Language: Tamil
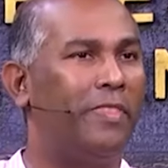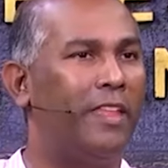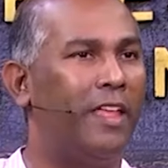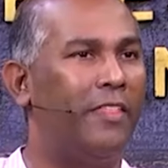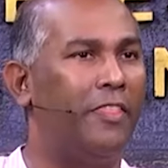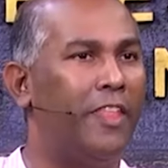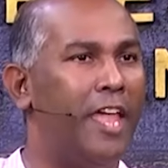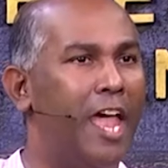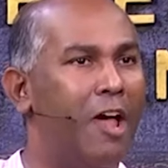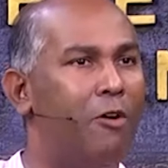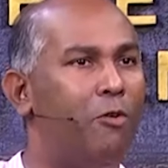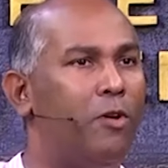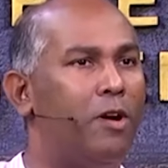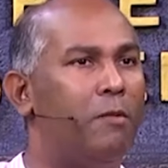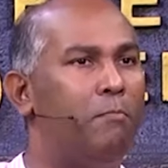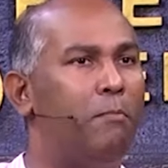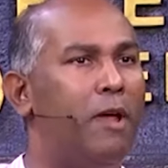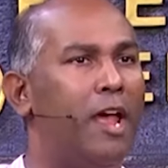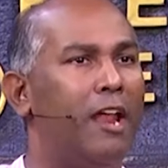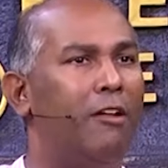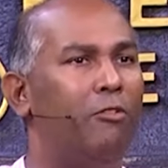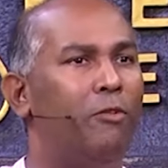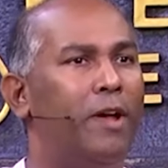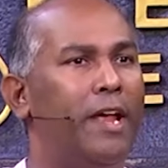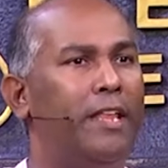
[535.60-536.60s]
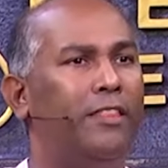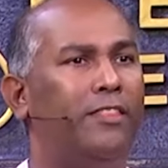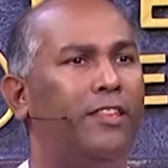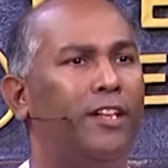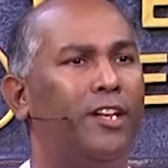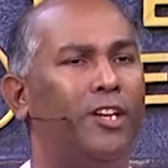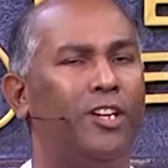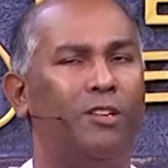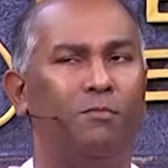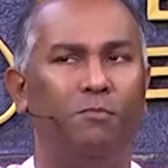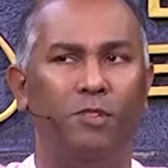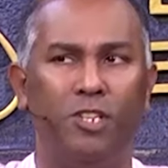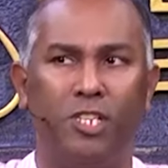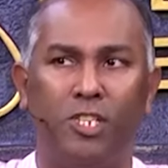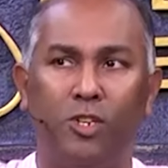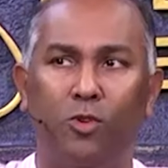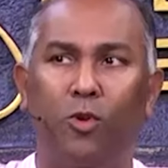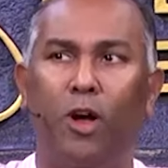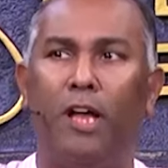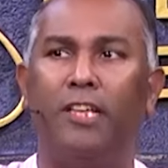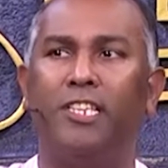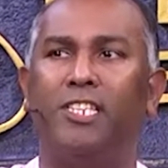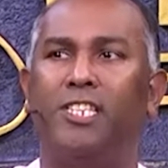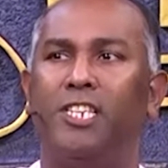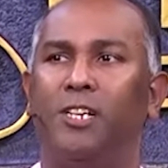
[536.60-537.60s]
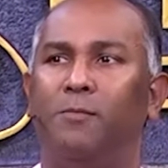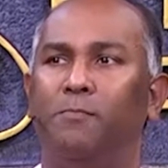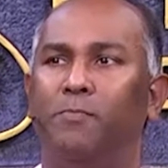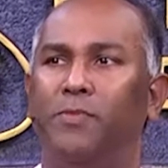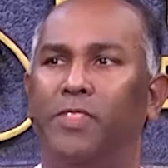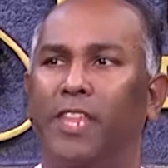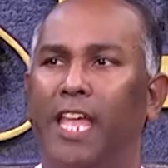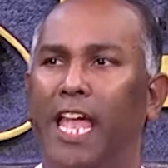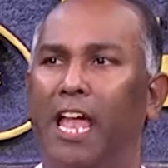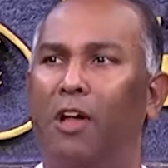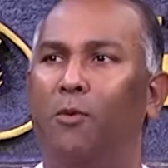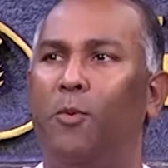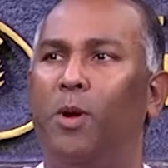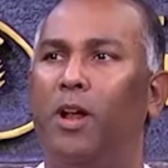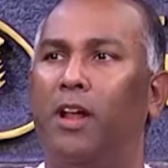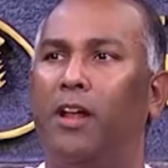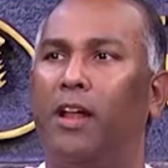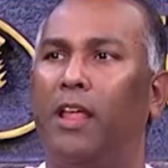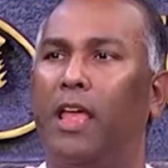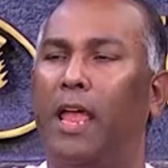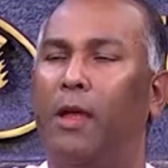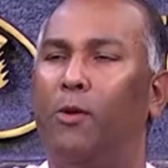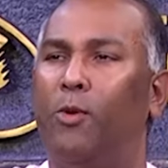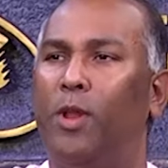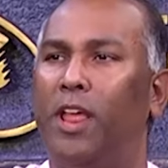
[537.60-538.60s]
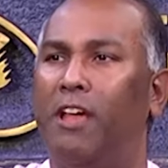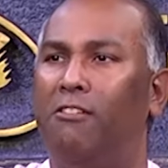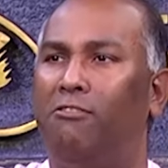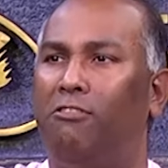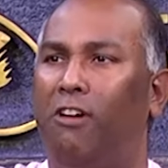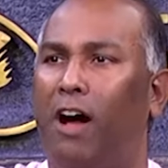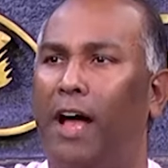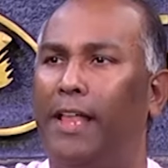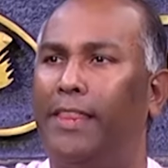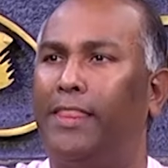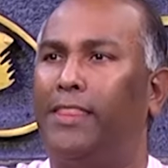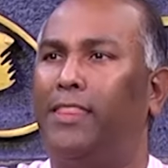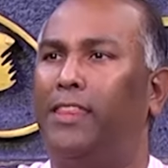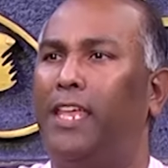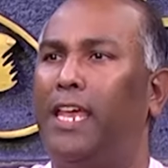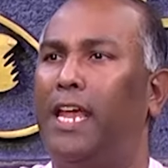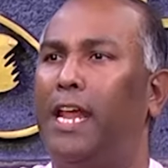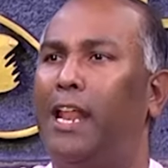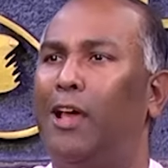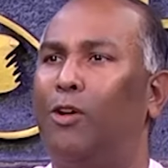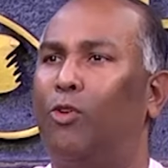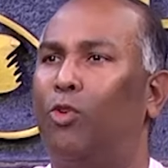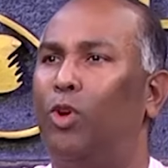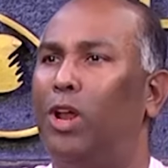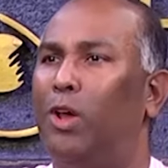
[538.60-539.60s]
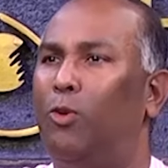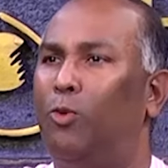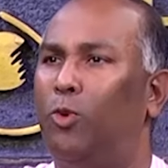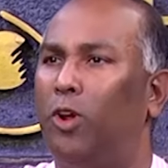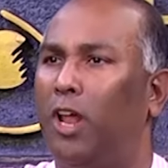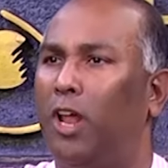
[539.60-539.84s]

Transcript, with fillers: நான் தேவன் மேல் வைத்திருக்கும் விசுவாசம் தேவனுடைய வார்த்தை எனக்குள்ளே